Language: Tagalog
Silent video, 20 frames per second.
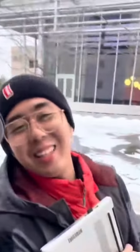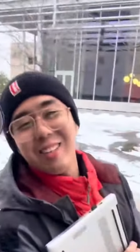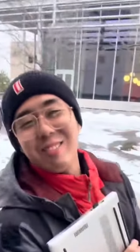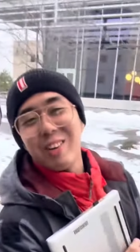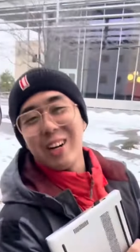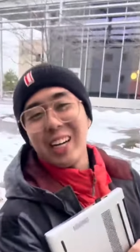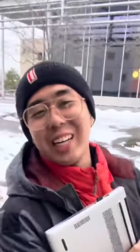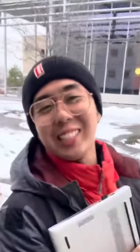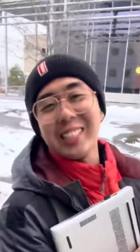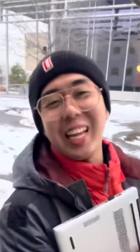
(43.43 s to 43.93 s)

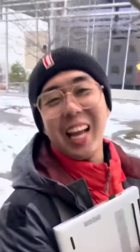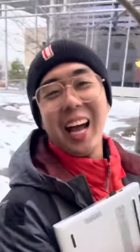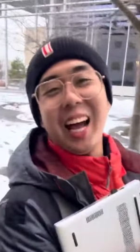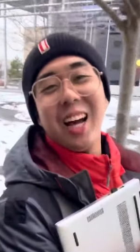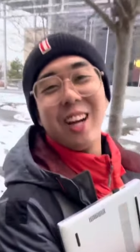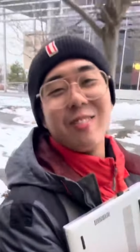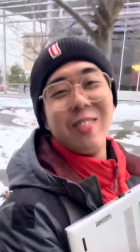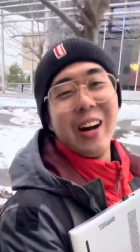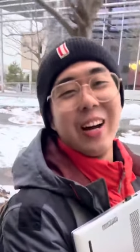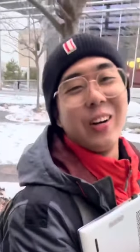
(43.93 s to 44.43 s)
mo,
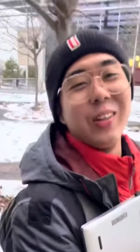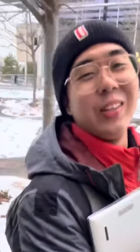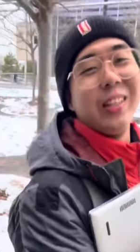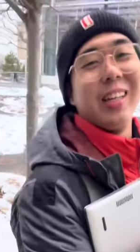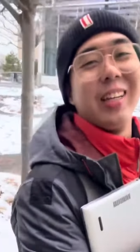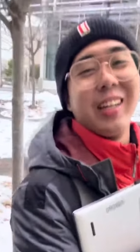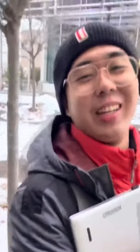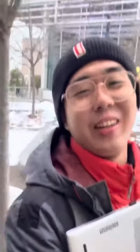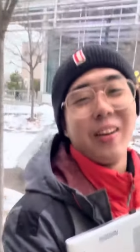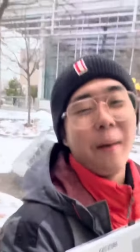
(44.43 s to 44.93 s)
nasaag,
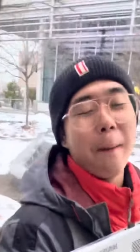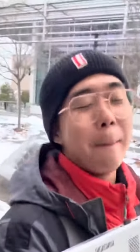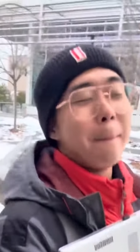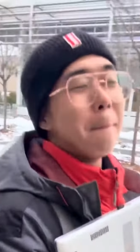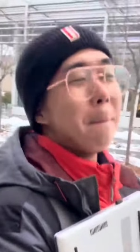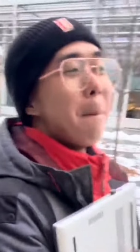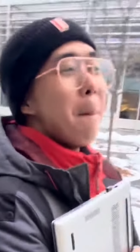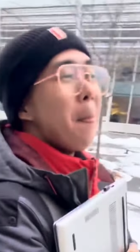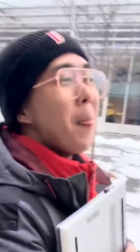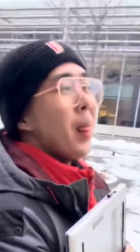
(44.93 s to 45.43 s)

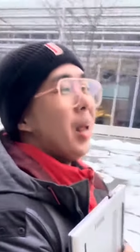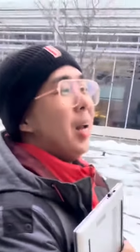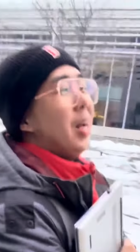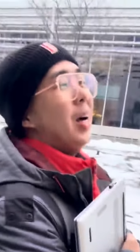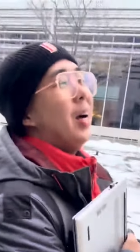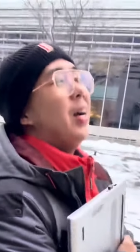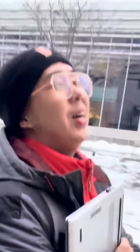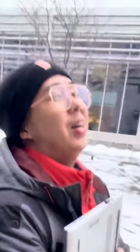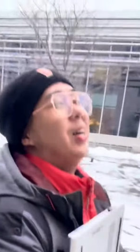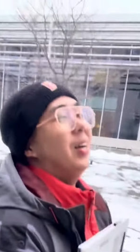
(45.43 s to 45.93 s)
International
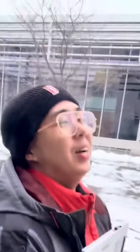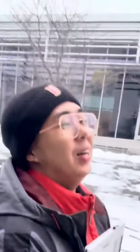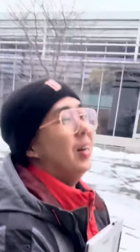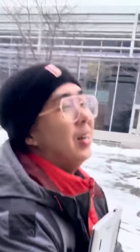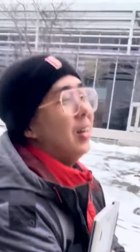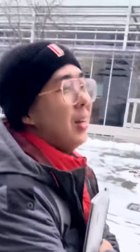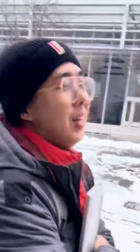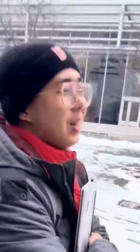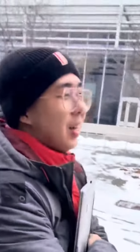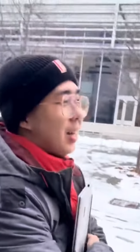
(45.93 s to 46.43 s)
student kayo,
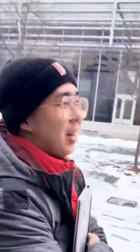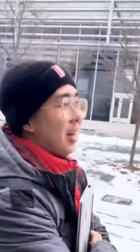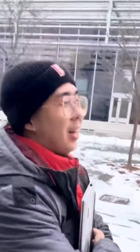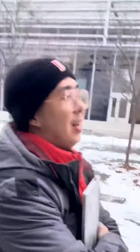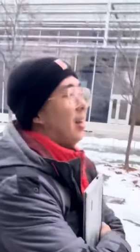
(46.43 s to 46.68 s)
naong oh. mo.